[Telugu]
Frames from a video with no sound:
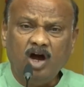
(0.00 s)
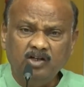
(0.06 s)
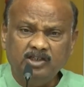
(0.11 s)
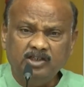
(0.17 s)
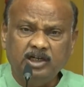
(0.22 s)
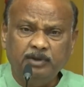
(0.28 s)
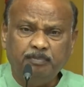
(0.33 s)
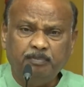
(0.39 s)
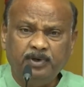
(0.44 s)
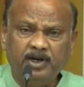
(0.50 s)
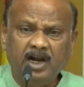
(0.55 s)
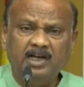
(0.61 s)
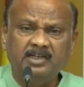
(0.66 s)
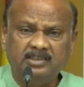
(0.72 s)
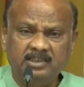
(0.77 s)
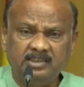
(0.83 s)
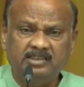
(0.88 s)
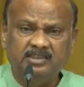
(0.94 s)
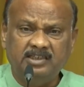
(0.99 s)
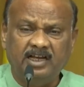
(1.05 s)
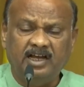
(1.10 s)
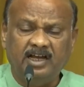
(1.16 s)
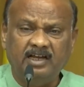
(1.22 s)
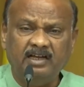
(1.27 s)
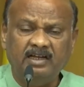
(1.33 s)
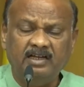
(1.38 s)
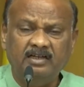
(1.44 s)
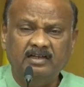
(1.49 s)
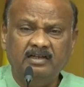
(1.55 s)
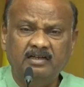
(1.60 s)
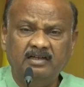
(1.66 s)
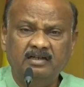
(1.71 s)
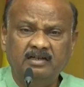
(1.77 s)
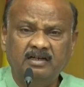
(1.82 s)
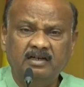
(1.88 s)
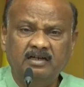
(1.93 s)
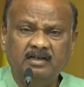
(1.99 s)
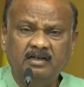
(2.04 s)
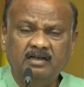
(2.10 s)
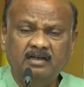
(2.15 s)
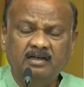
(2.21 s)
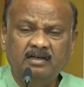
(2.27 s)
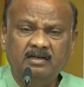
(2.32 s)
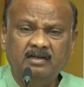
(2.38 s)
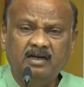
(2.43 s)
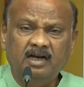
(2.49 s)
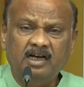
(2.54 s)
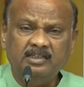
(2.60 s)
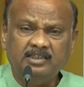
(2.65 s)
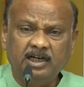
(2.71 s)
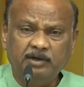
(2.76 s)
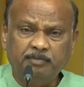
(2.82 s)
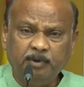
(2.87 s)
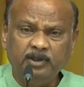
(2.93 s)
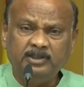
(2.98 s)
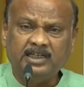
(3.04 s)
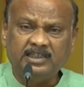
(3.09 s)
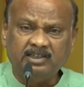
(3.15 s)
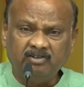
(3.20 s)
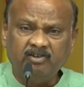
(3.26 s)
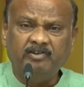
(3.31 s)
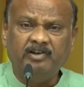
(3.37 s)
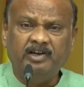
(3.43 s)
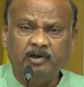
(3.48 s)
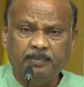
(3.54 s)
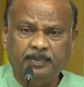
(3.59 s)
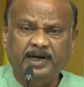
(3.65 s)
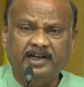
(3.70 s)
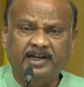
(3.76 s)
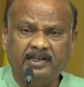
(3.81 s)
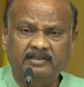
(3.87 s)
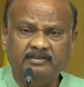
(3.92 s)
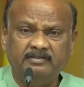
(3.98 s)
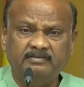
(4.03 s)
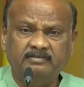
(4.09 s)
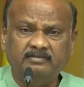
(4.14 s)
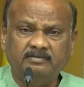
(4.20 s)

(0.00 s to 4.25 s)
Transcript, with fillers: వాళ్ళు స్క్రిప్ట్ రాసిస్తే ఆ స్క్రిప్ట్ చదవడం వీళ్ళ పని